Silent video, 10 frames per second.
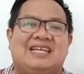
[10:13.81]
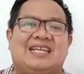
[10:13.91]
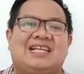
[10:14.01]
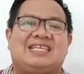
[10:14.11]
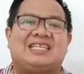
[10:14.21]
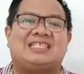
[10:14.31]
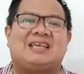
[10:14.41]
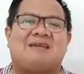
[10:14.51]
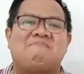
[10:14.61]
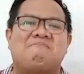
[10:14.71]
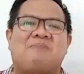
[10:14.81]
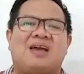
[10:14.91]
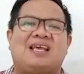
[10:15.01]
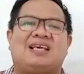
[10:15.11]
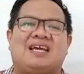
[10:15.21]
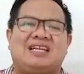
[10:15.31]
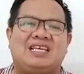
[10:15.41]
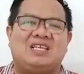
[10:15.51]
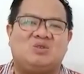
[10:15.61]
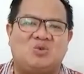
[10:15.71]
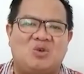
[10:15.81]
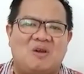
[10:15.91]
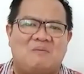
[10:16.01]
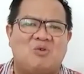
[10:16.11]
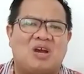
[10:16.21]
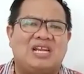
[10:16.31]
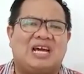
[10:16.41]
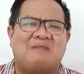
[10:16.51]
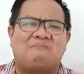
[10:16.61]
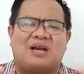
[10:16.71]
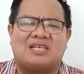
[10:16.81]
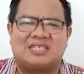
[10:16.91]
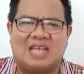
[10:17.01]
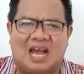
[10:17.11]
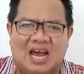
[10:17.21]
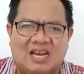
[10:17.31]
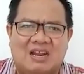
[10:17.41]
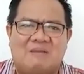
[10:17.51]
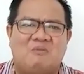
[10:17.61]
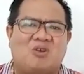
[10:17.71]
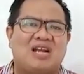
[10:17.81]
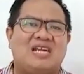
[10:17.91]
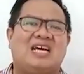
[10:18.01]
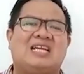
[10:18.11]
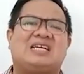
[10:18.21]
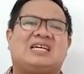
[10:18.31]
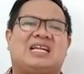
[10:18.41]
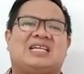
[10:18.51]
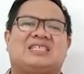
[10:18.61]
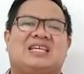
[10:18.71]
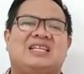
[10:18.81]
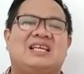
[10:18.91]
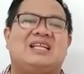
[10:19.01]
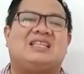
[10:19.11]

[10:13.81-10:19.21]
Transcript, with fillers: dan kita sampaikan itu bukan dengan paksaan, bukan dengan kekerasan,